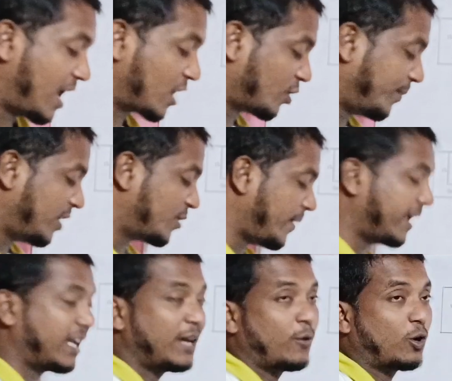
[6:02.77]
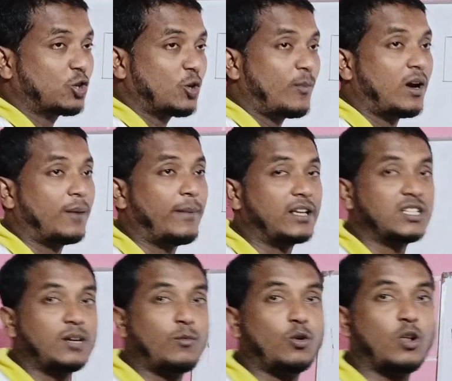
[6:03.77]
একশো বিশ ব্যাগের বর্তমান
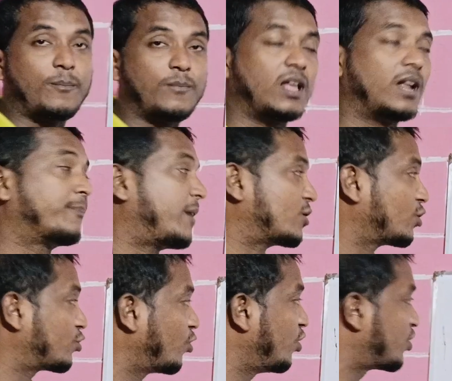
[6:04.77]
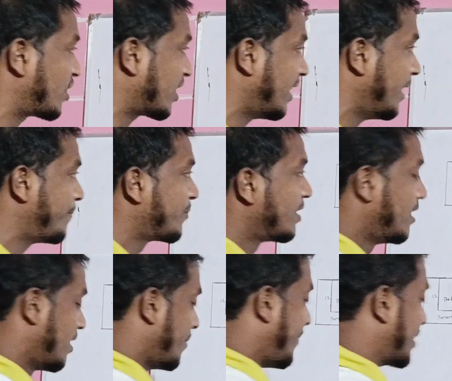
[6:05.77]
বাজার মূল্য আপনার পাঁচশো চল্লিশ টাকা
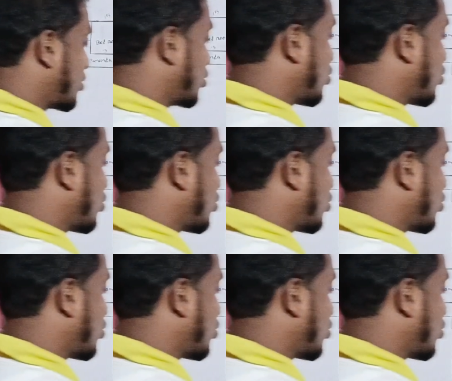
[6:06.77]
পাঁচশো